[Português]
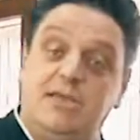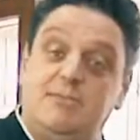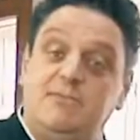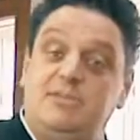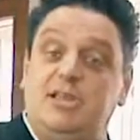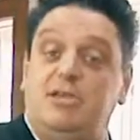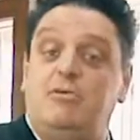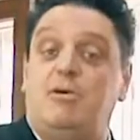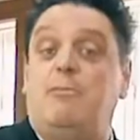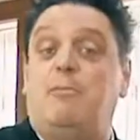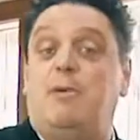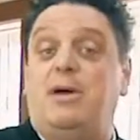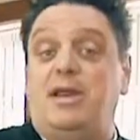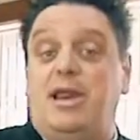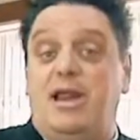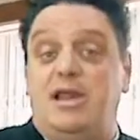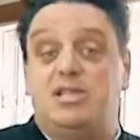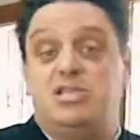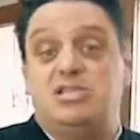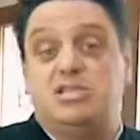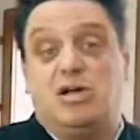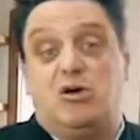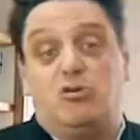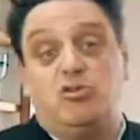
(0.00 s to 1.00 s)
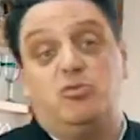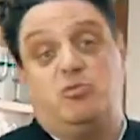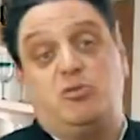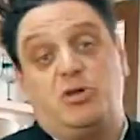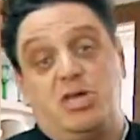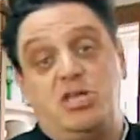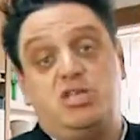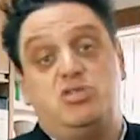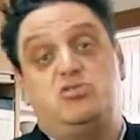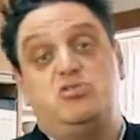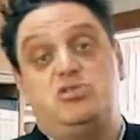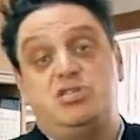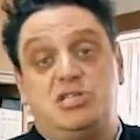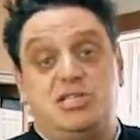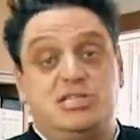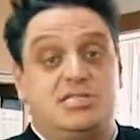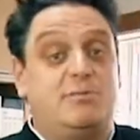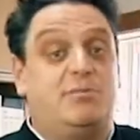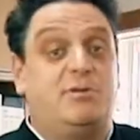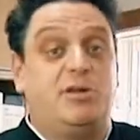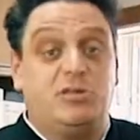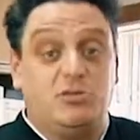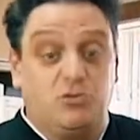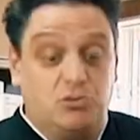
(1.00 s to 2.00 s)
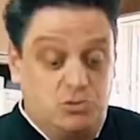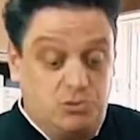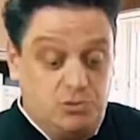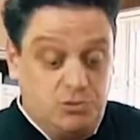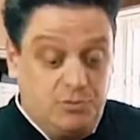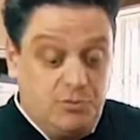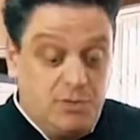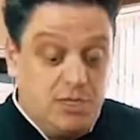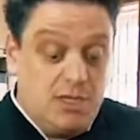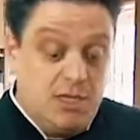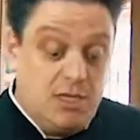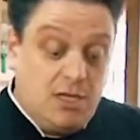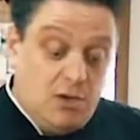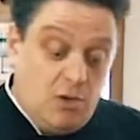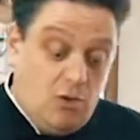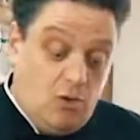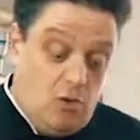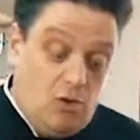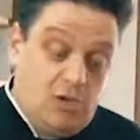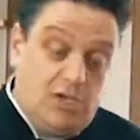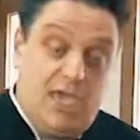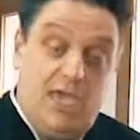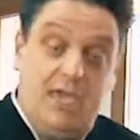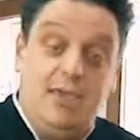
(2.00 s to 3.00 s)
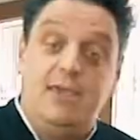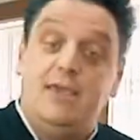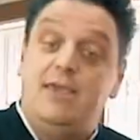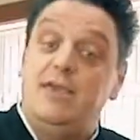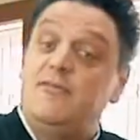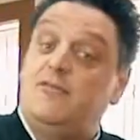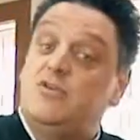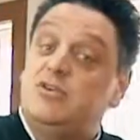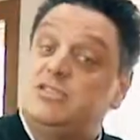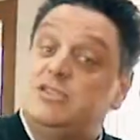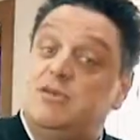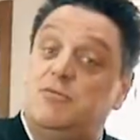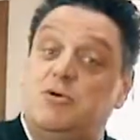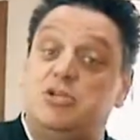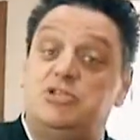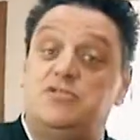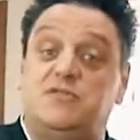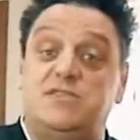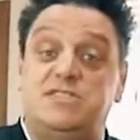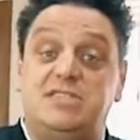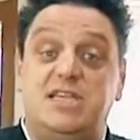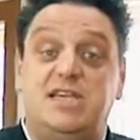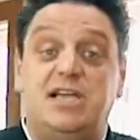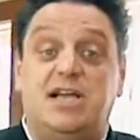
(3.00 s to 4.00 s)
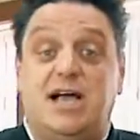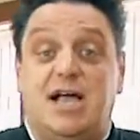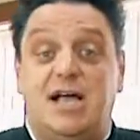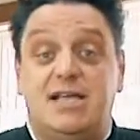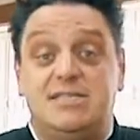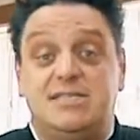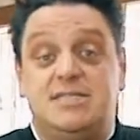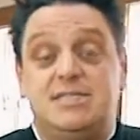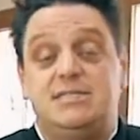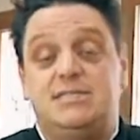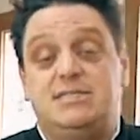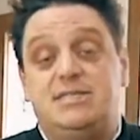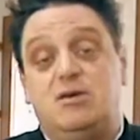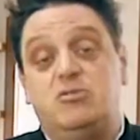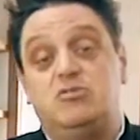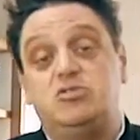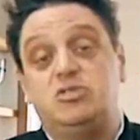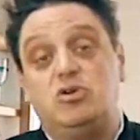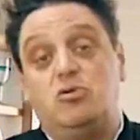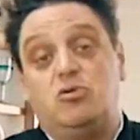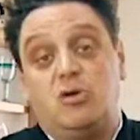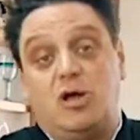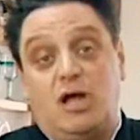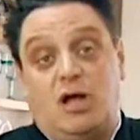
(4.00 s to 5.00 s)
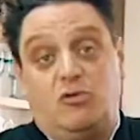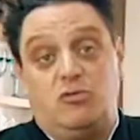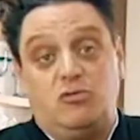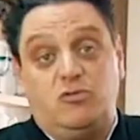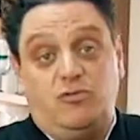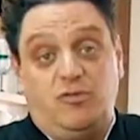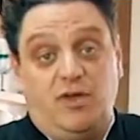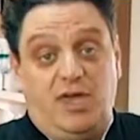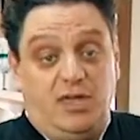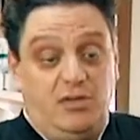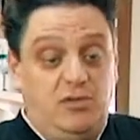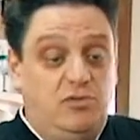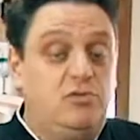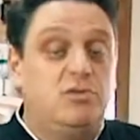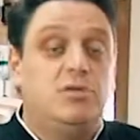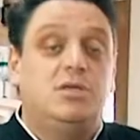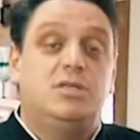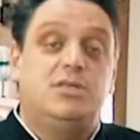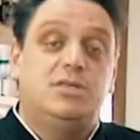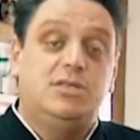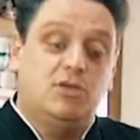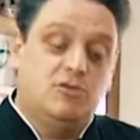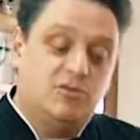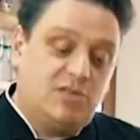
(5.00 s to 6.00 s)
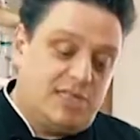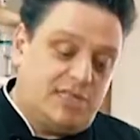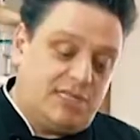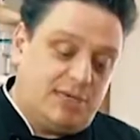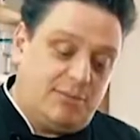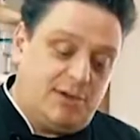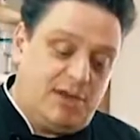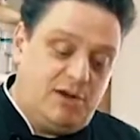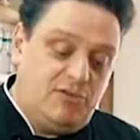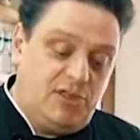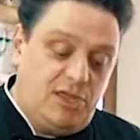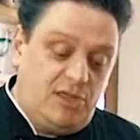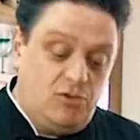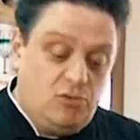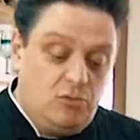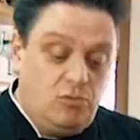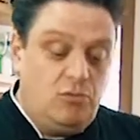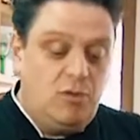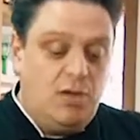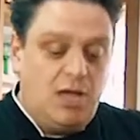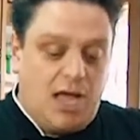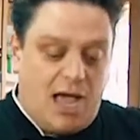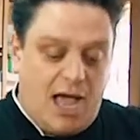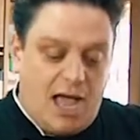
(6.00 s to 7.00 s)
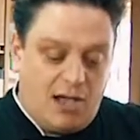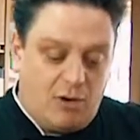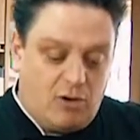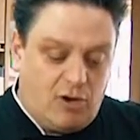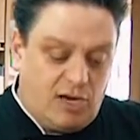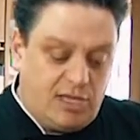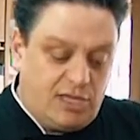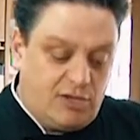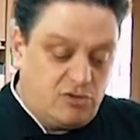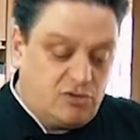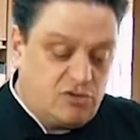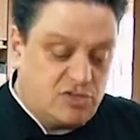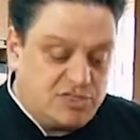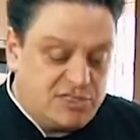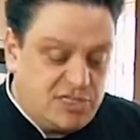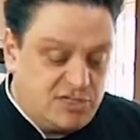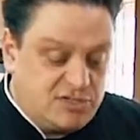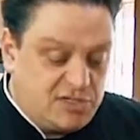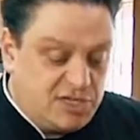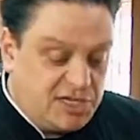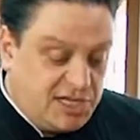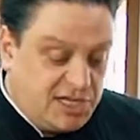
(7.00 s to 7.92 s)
sempre tem uma panela de caldo porque a gente utiliza para tudo, ok? E você pode fazer em casa, ter o seu caldo feito, não dá trabalho nenhum. Agora que eu torcei os